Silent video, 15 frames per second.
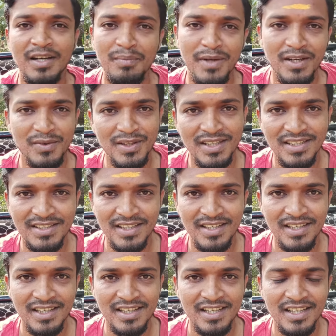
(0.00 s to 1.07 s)
அந்த அப்டேட் வந்துருச்சா
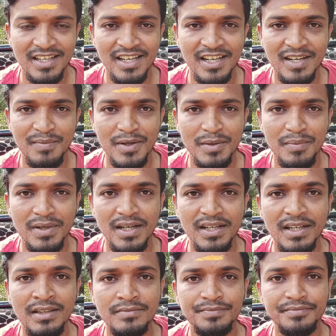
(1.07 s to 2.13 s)
இல்லைங்கிறத கீழே கமெண்ட்
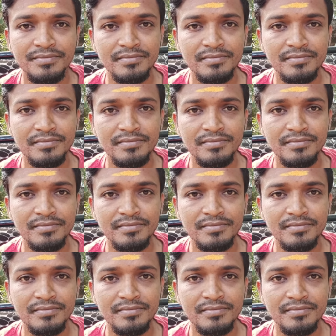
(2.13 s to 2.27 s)
பண்ணுங்கள்